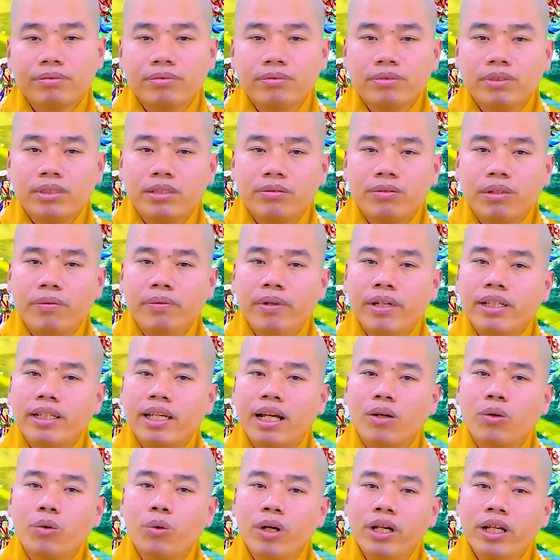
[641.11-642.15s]
nó phải biết
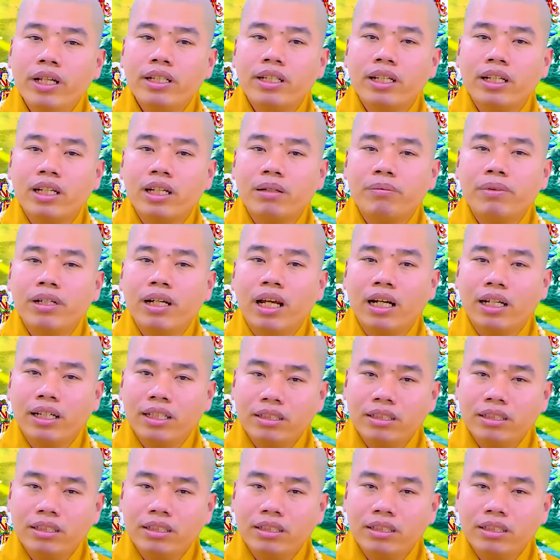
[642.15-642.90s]
chăn quý thì nó mới lợi